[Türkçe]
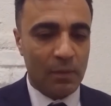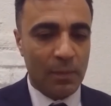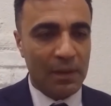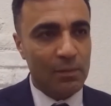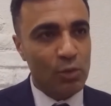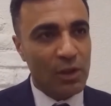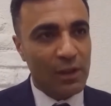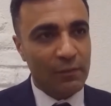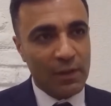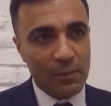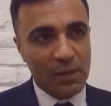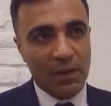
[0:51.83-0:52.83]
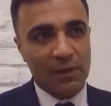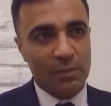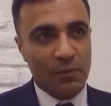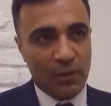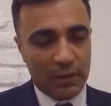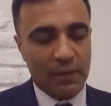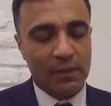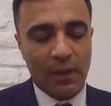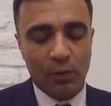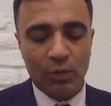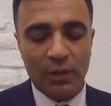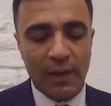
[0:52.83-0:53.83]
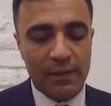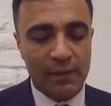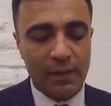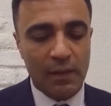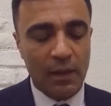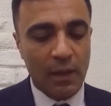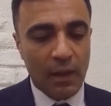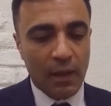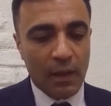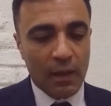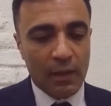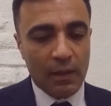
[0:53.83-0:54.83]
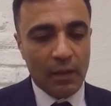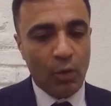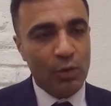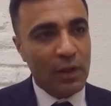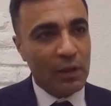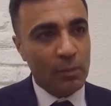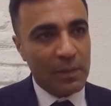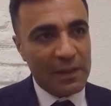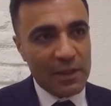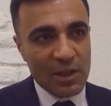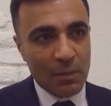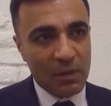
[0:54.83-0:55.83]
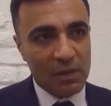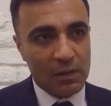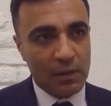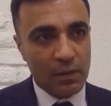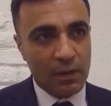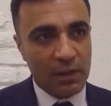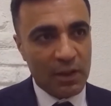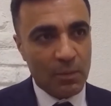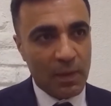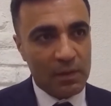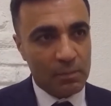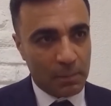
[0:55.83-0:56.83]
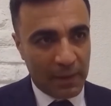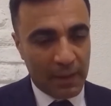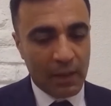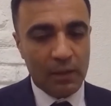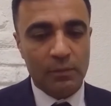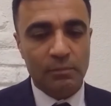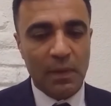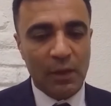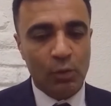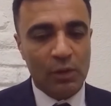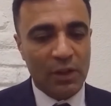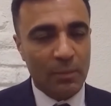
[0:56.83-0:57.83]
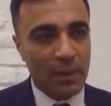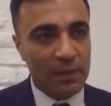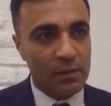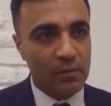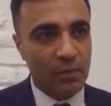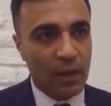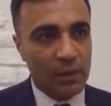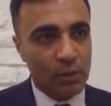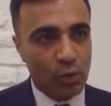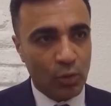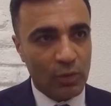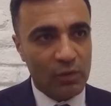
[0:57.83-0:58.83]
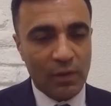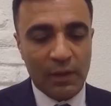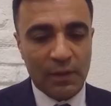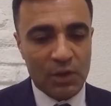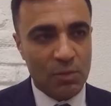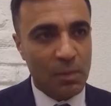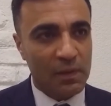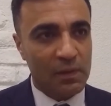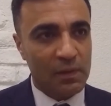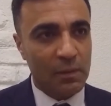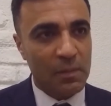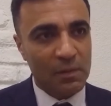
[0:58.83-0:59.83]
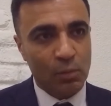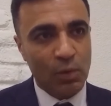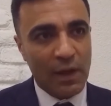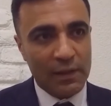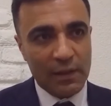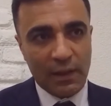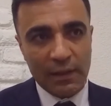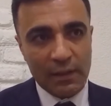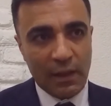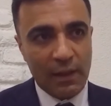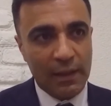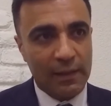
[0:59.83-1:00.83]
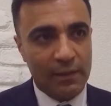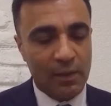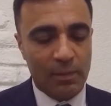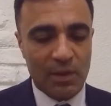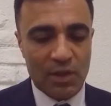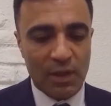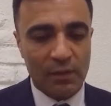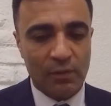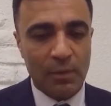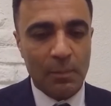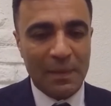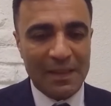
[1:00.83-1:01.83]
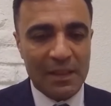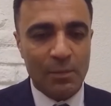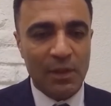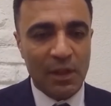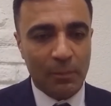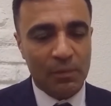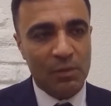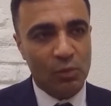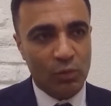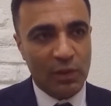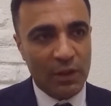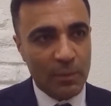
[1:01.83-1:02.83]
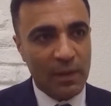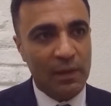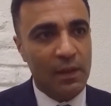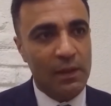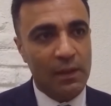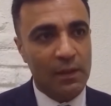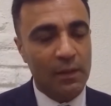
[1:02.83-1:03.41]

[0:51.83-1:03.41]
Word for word: Peki mükelleflerimize nasıl bir fayda sağlıyor dersek örneğin bildireceğimiz kıymet, para, menkul kıymet veyahut da döviz veya taşınmaz ise biz bunu artık kayıtlı hale getirebileceğiz ve bildirimini yaptığımız bu kıymetlerle ilgili